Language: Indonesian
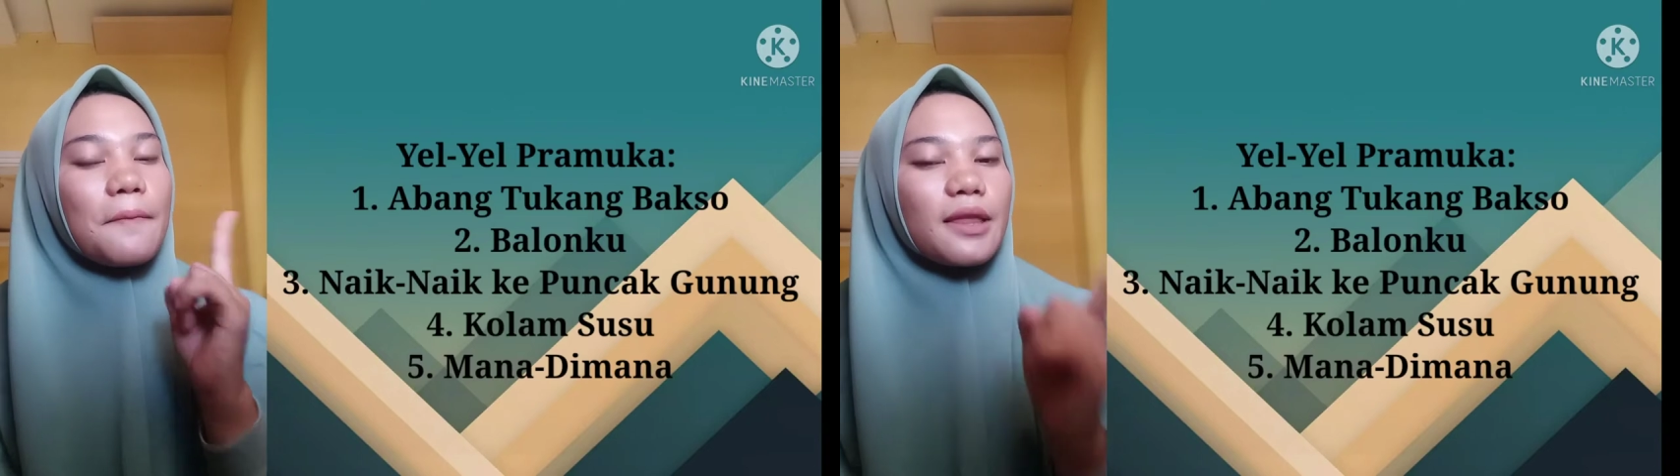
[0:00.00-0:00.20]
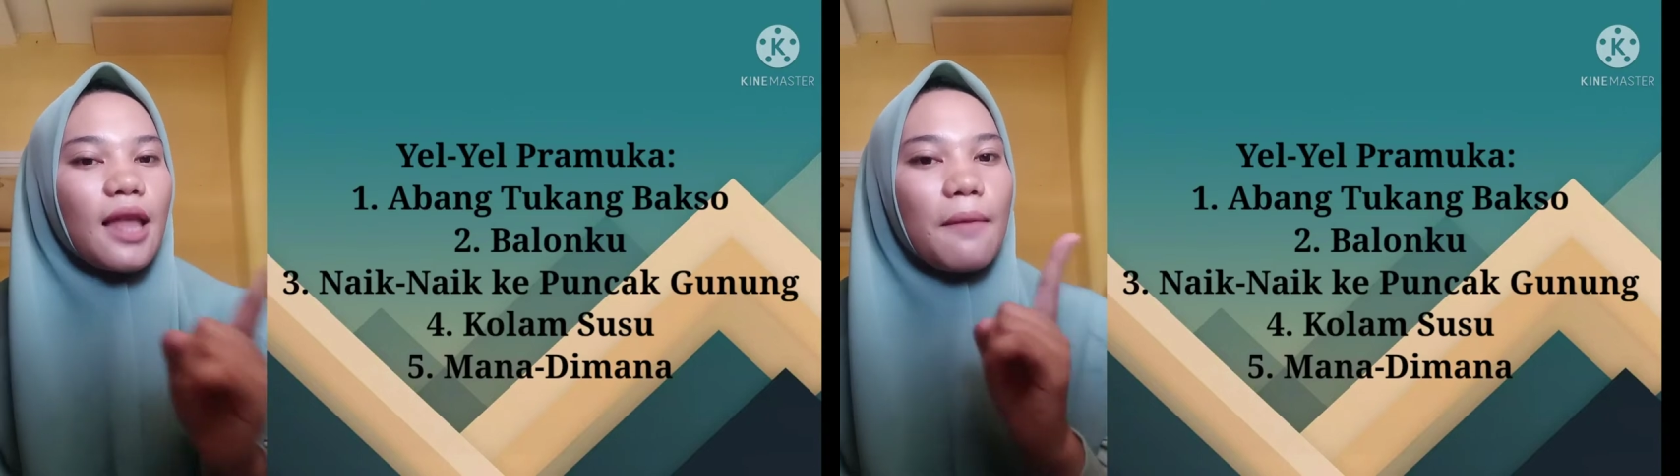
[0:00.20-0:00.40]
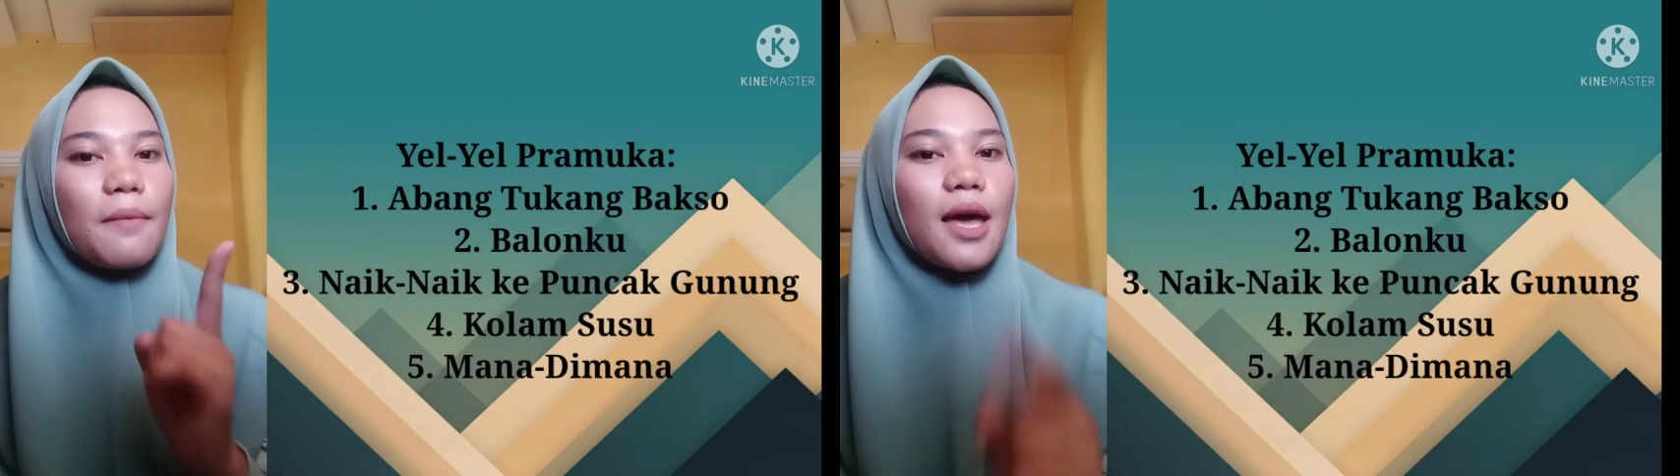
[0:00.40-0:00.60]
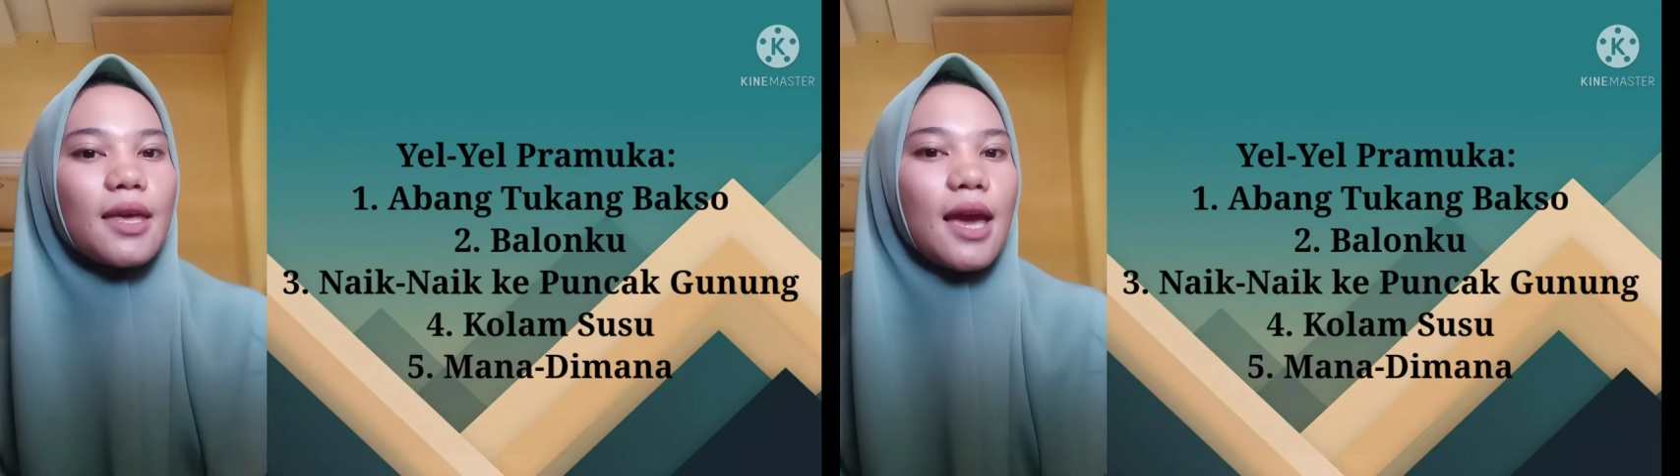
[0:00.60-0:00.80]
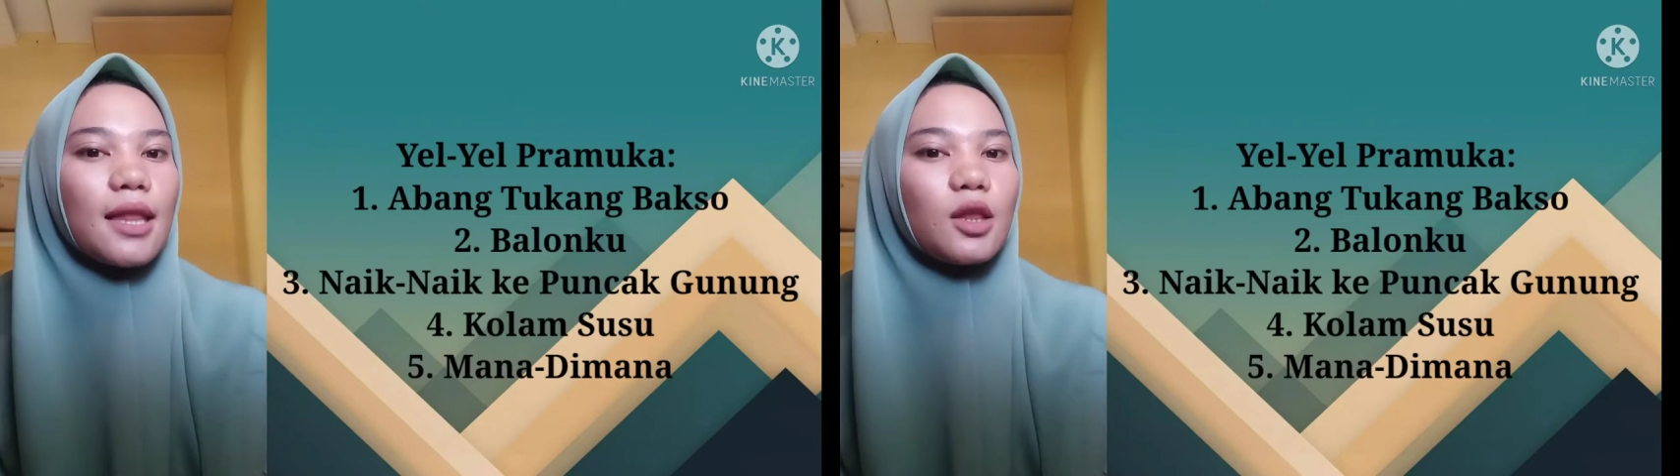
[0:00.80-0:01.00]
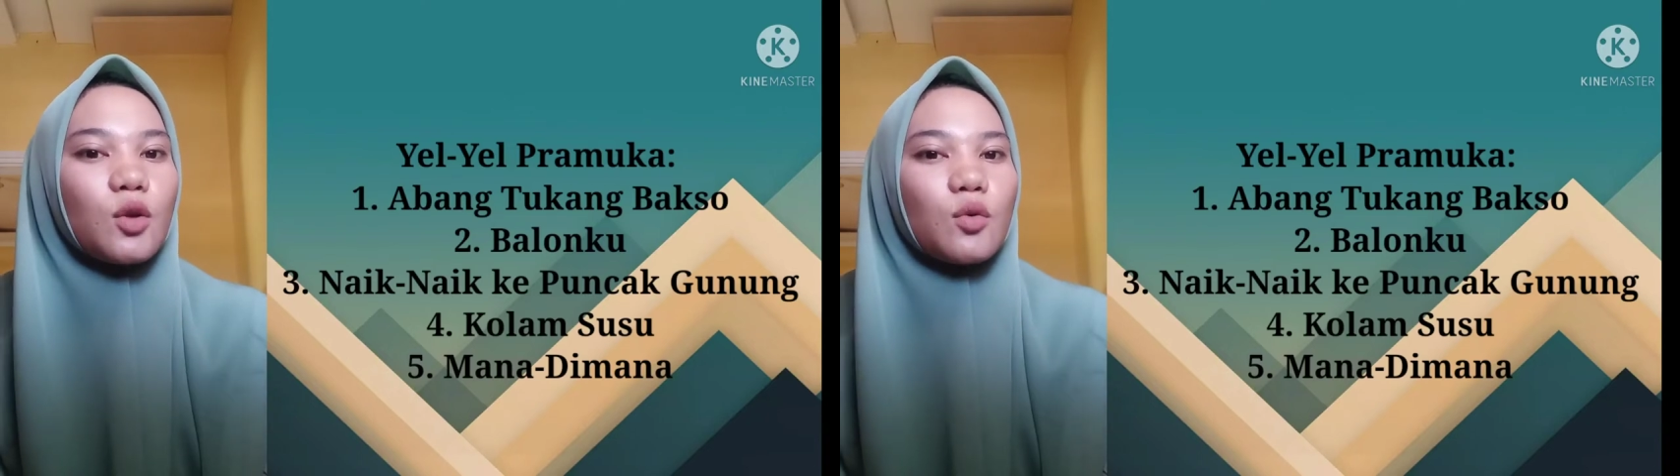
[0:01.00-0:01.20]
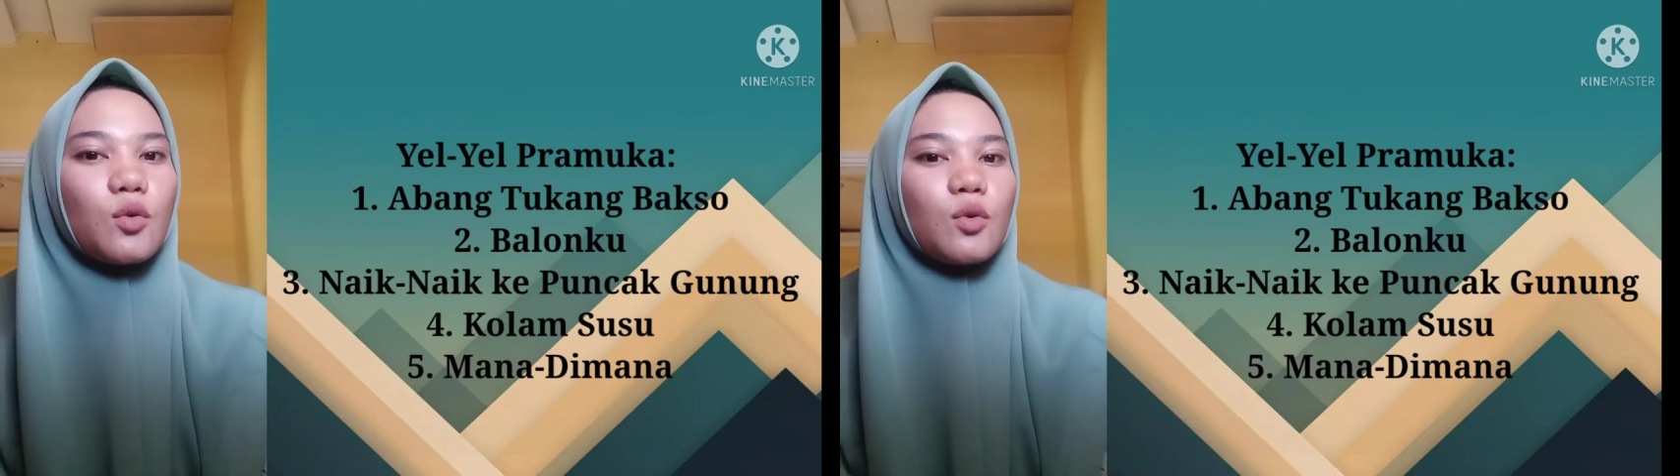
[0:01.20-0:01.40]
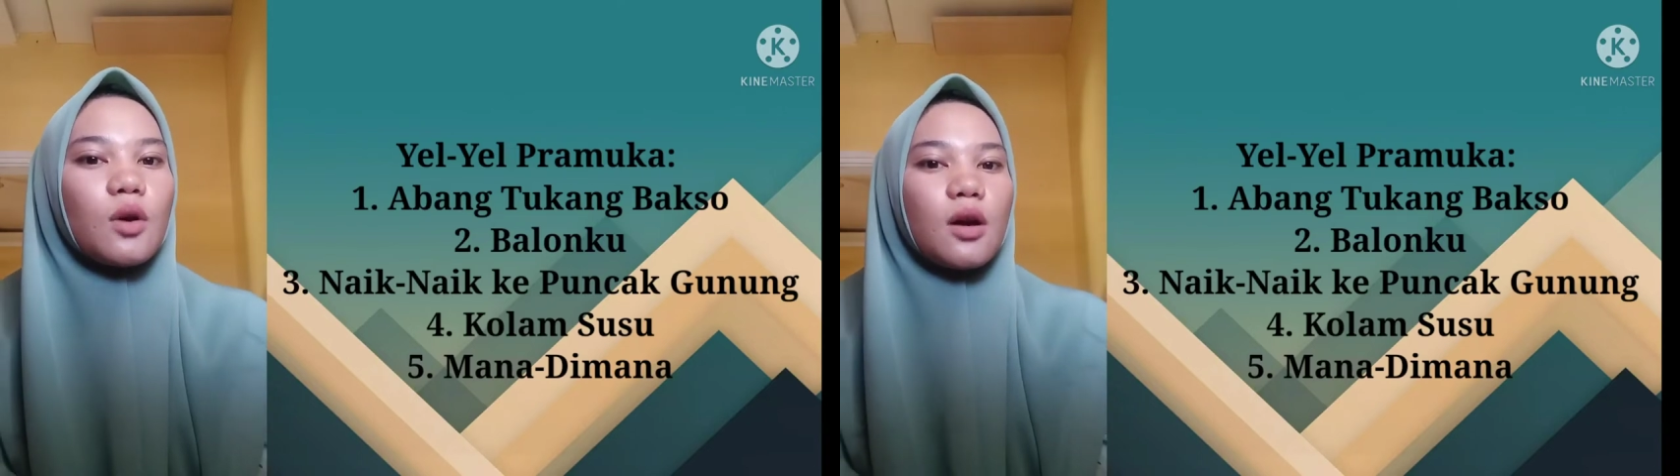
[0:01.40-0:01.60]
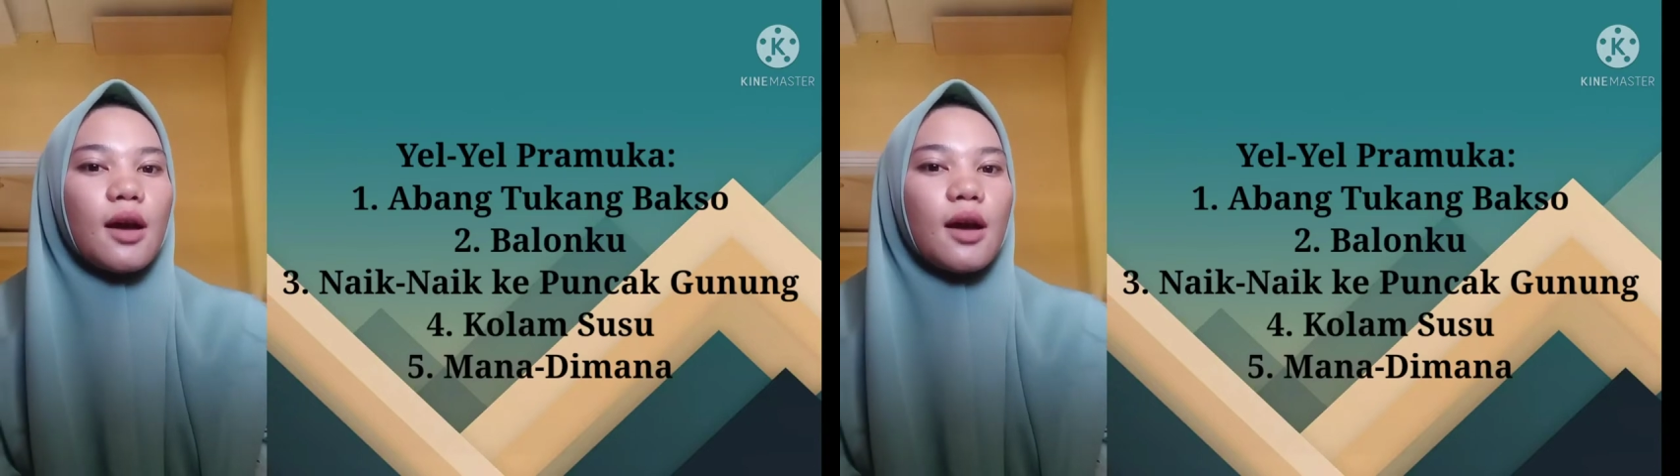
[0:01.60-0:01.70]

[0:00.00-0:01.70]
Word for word: pertama yaitu